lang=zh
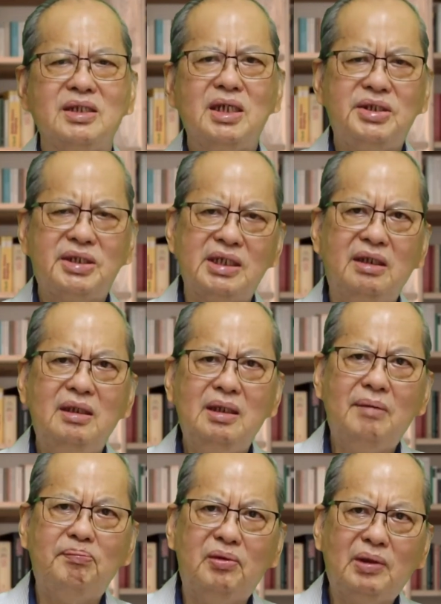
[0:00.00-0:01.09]
在
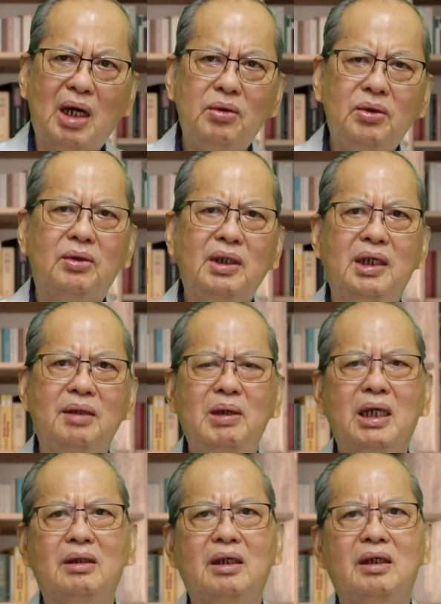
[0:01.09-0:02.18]
神的葡萄园里
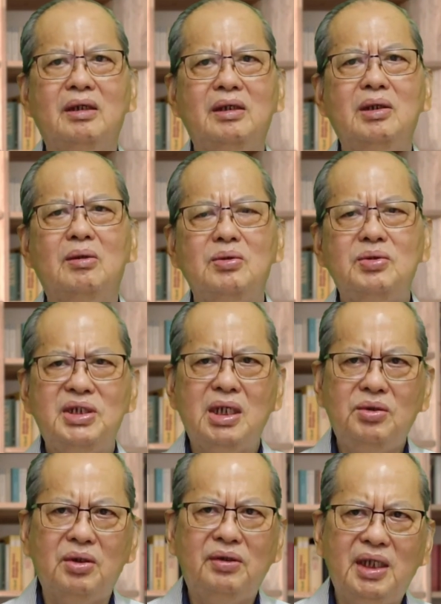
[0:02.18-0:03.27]
面，有
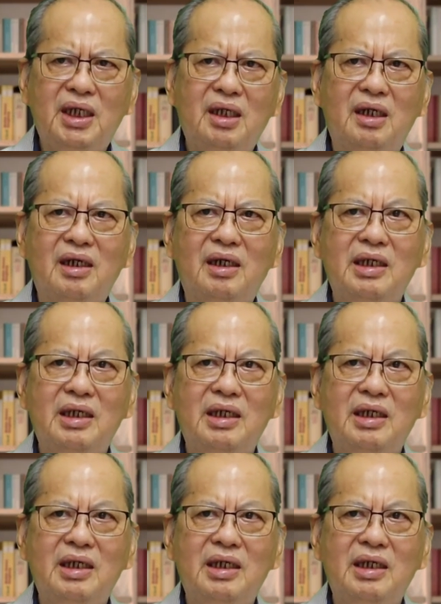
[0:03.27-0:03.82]
些园丁。